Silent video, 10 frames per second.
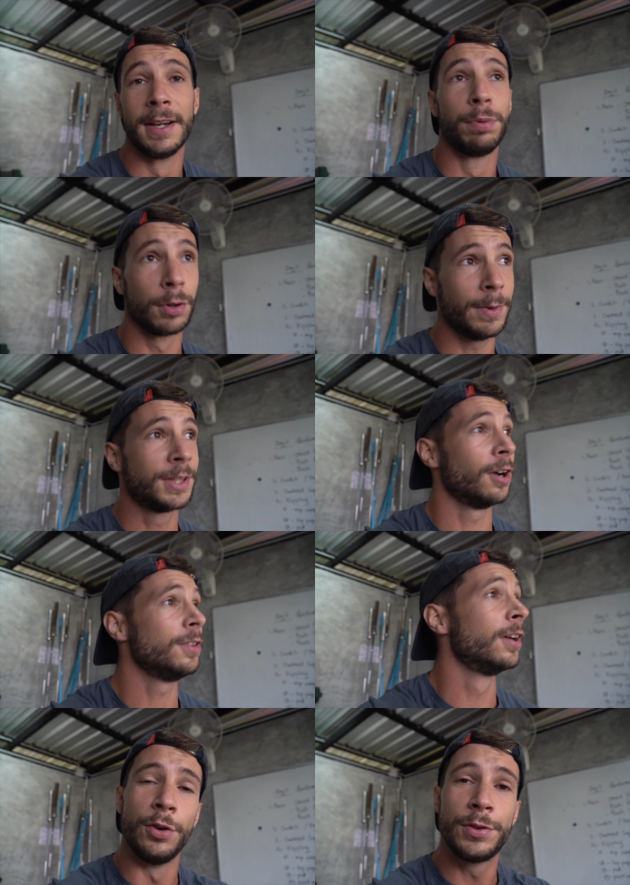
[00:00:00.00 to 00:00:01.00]
pour le Metcon,
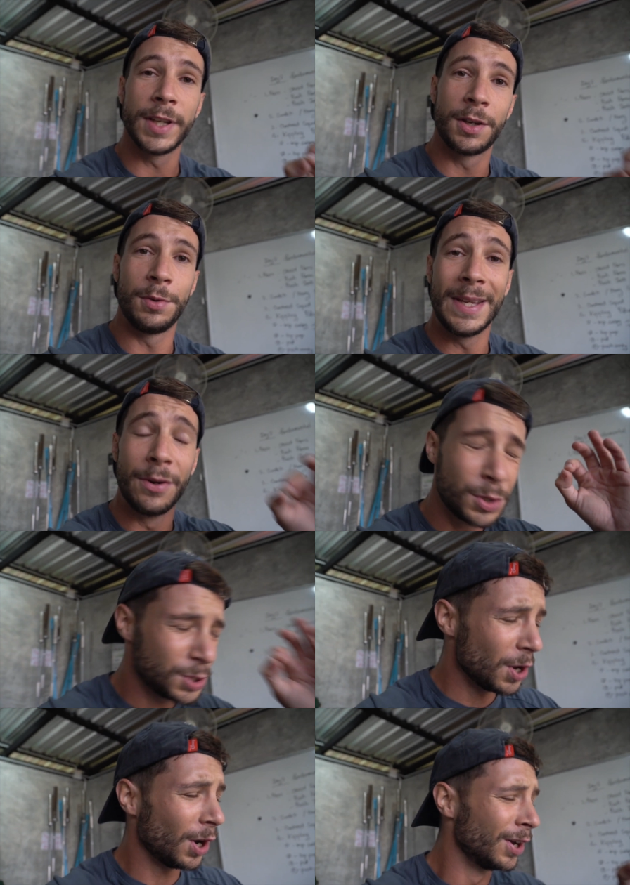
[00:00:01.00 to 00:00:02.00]
le circuit, le
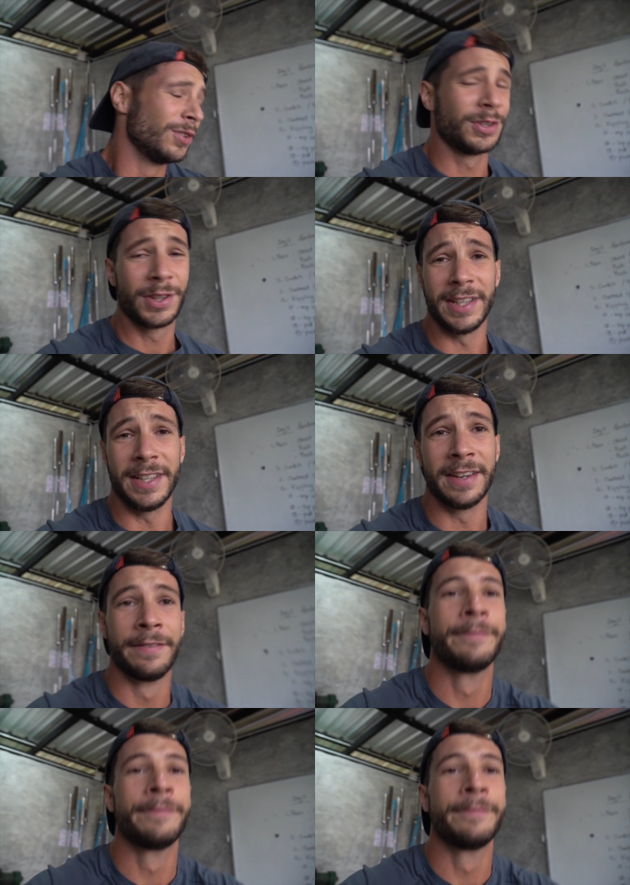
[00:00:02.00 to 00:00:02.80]
cœur de ce training.